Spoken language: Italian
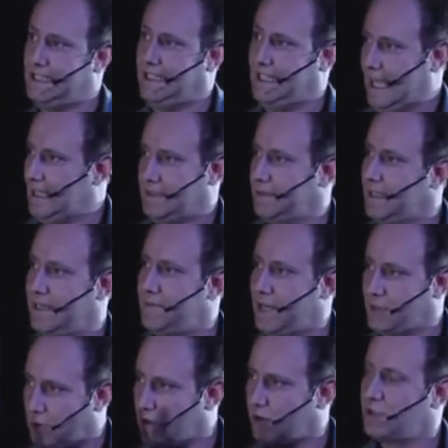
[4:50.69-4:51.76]
Cazzo di ramai,
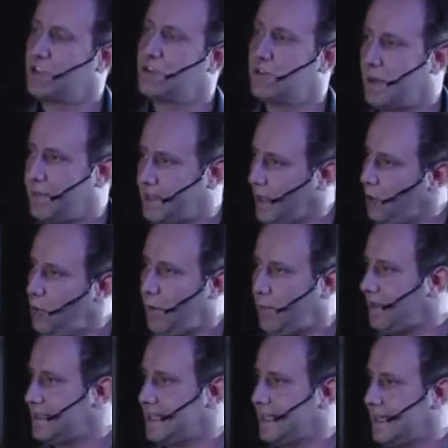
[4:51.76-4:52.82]
due cose sono capite, lupo,
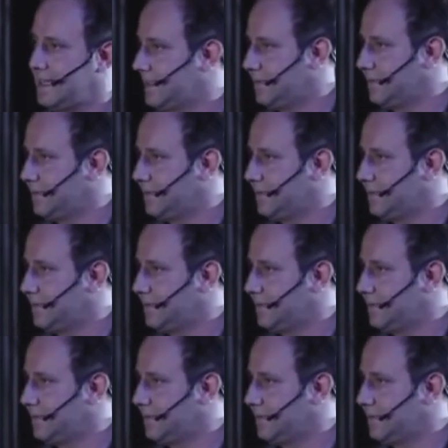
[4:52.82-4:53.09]
piazza grande,